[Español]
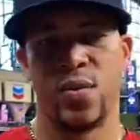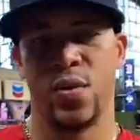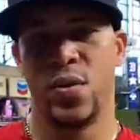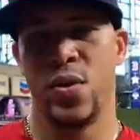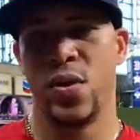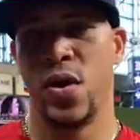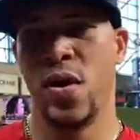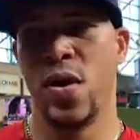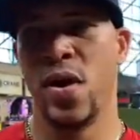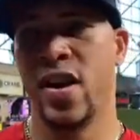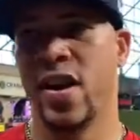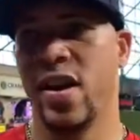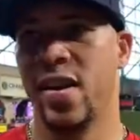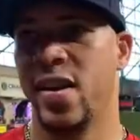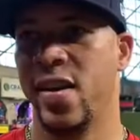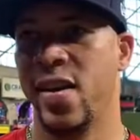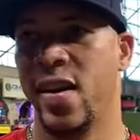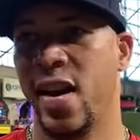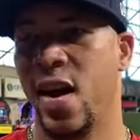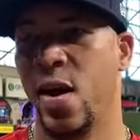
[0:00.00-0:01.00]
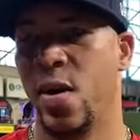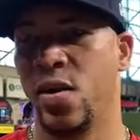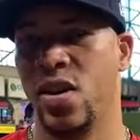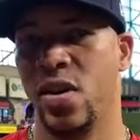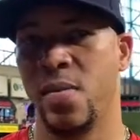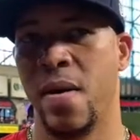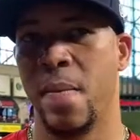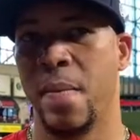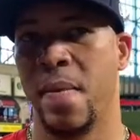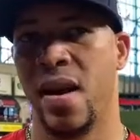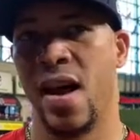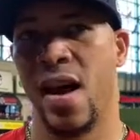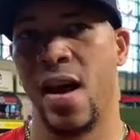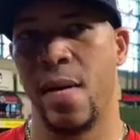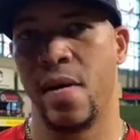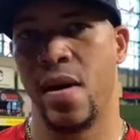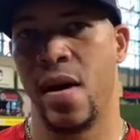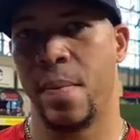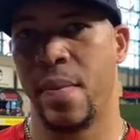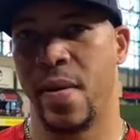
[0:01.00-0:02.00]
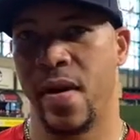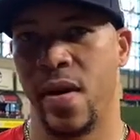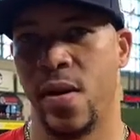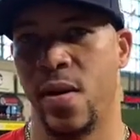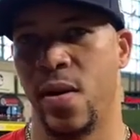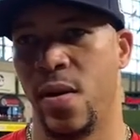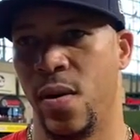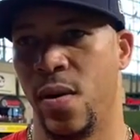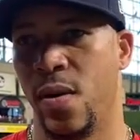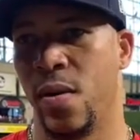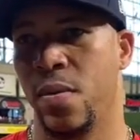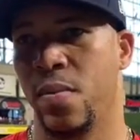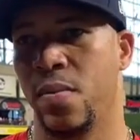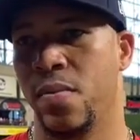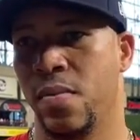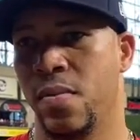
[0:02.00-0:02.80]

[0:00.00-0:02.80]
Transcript: Dios es el que tiene la última palabra, pero